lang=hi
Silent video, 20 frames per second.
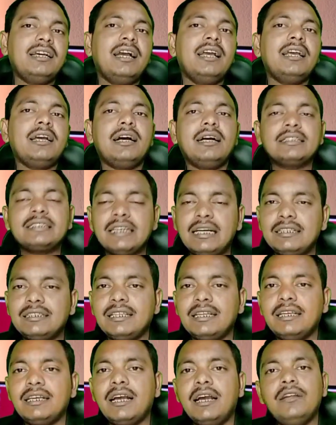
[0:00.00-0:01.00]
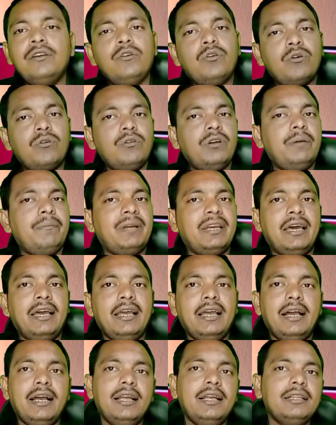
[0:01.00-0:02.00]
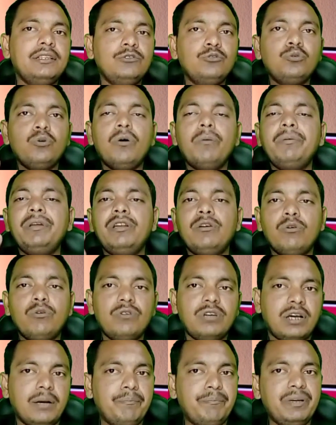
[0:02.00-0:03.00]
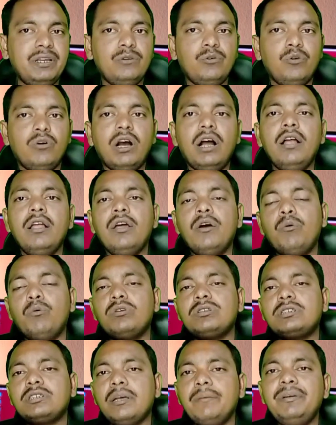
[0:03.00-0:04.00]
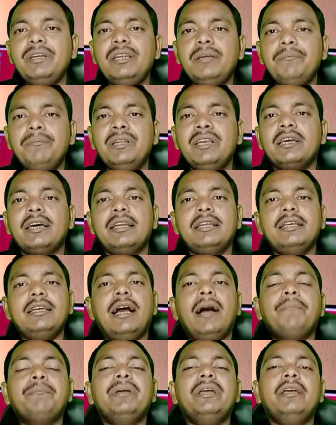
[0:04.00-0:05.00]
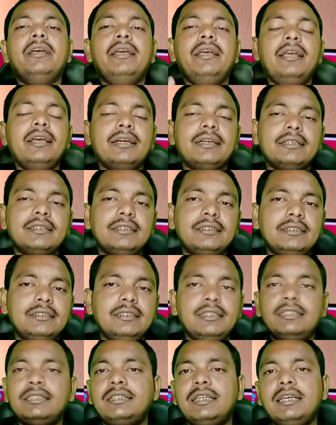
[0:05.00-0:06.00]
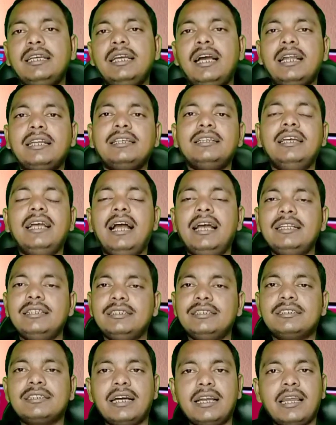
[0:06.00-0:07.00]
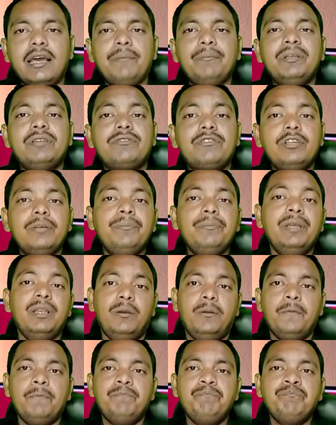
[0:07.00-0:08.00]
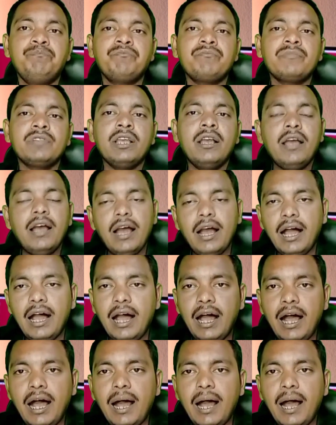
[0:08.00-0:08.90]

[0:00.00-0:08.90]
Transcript: अब इसको जानने का एक आसान तरीका इन लोगों ने बनाया है जो भी लोन कंपनी होगा वो सभी ने मिलकर यहाँ पे एक चीज़ तैयार किया है जिसका नाम है सिविल